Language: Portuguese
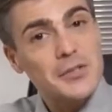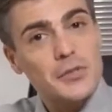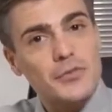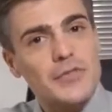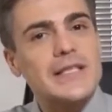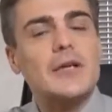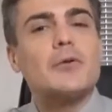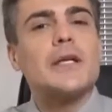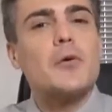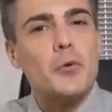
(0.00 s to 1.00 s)
disso, você ainda
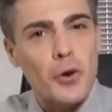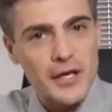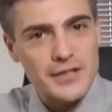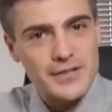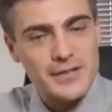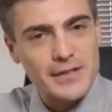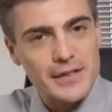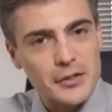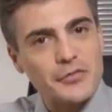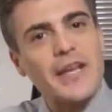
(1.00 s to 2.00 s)
conta com lojas
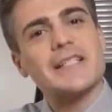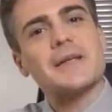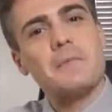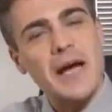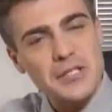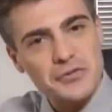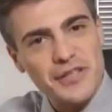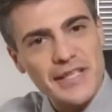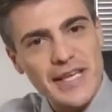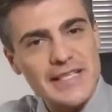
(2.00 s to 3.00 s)
que oferecem mais
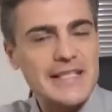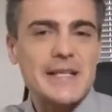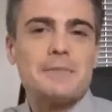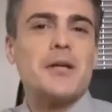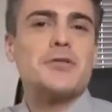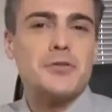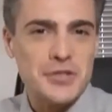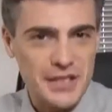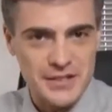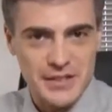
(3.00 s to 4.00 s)
conveniência para o seu
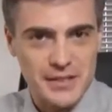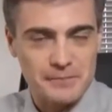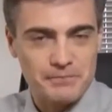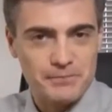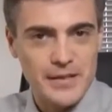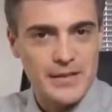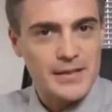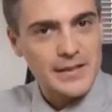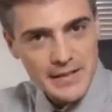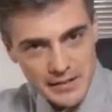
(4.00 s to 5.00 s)
dia a dia.
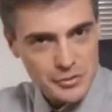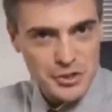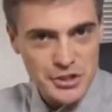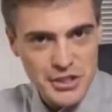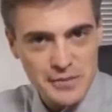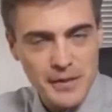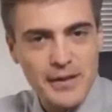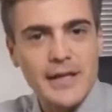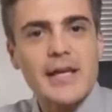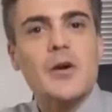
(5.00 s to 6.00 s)
Isso se
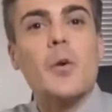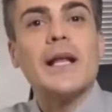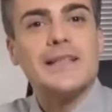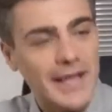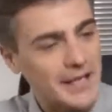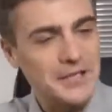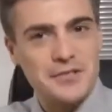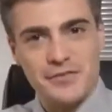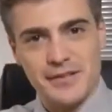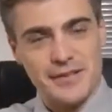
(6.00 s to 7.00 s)
chama qualidade
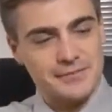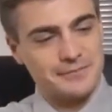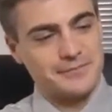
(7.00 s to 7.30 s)
de vida.